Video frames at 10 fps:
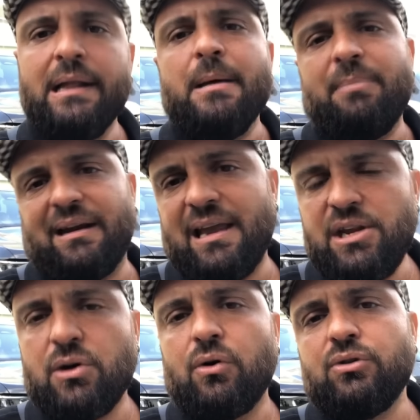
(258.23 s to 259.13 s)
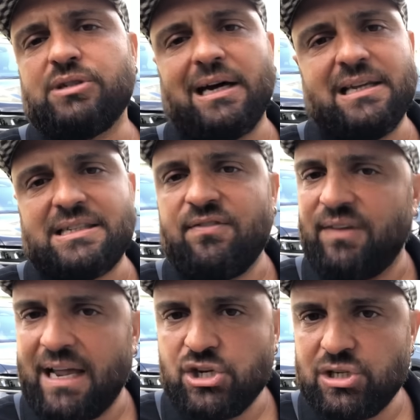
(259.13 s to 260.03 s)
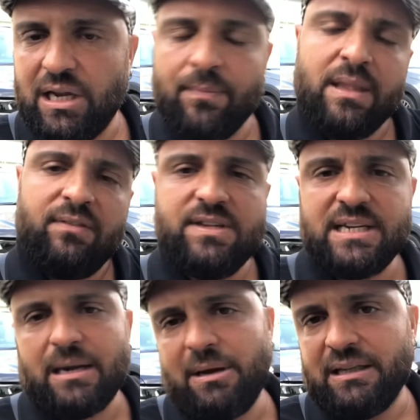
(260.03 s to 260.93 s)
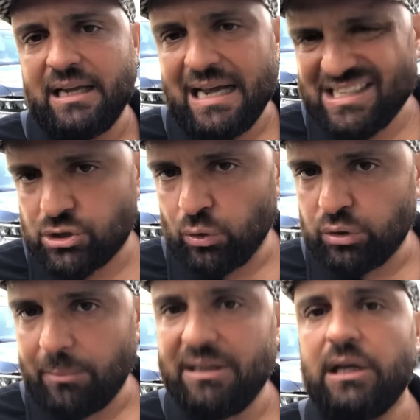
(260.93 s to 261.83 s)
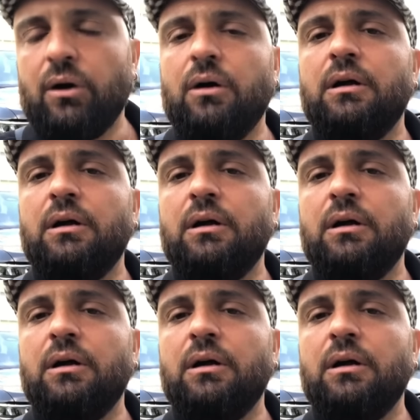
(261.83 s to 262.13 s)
perché Nico Gonzalez è fragile fisicamente, assolutamente no.